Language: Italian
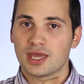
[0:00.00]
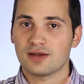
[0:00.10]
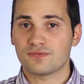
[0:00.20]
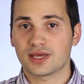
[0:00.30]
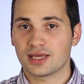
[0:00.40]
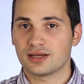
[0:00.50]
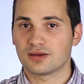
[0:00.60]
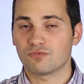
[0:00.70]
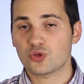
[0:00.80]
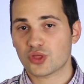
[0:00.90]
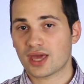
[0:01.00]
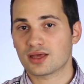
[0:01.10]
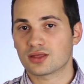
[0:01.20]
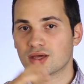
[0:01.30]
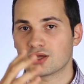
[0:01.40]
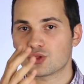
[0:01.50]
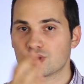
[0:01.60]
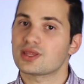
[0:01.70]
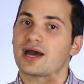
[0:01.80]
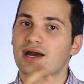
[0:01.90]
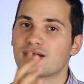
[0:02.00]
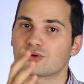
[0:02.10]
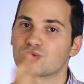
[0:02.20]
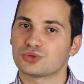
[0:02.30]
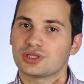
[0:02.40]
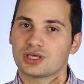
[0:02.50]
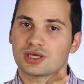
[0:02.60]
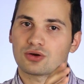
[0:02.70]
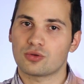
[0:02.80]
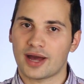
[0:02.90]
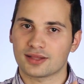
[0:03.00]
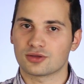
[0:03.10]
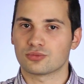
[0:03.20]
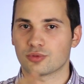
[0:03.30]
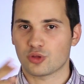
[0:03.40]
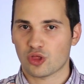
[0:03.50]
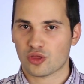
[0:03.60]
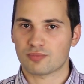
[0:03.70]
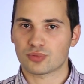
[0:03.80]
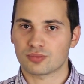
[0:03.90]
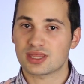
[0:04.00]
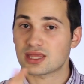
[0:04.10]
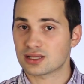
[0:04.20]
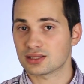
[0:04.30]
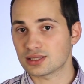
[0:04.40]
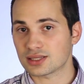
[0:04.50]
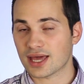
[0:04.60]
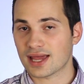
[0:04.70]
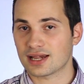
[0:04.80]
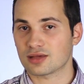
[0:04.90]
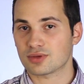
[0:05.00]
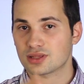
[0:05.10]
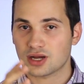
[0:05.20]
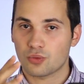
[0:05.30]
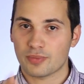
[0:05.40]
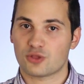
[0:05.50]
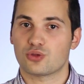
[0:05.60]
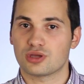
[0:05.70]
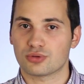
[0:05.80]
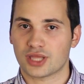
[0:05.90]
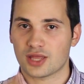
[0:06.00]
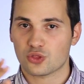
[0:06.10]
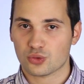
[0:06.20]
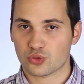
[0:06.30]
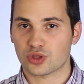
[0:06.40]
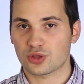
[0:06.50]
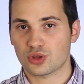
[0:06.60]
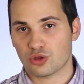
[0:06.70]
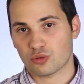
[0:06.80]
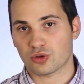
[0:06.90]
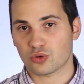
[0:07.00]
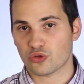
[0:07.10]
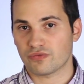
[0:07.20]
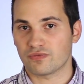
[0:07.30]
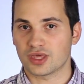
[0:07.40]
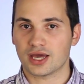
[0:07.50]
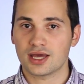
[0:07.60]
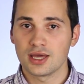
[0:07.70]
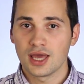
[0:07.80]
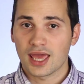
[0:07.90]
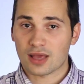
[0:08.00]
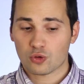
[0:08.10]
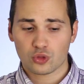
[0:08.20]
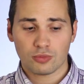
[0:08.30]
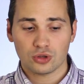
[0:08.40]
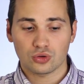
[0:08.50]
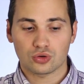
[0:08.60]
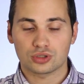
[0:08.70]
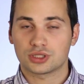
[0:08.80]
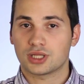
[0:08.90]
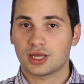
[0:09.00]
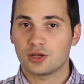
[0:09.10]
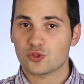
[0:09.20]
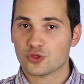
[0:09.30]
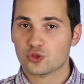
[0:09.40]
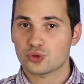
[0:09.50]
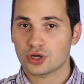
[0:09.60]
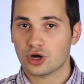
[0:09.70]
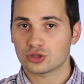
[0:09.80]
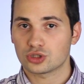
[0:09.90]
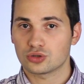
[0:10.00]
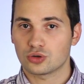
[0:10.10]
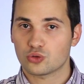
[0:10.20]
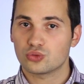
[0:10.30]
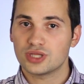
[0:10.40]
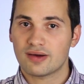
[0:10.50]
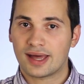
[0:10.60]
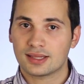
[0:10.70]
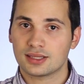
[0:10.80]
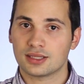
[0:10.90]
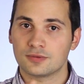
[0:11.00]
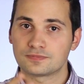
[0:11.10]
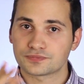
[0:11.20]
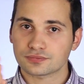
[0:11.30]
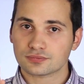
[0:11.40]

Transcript: il, il V6 6 eh, ci dà alcuni comandi, come ad esempio mettere in TTL, mettere a un mezzo di potenza, un sedicesimo e così via. In questo modo con eh, il sensore ottico sul davanti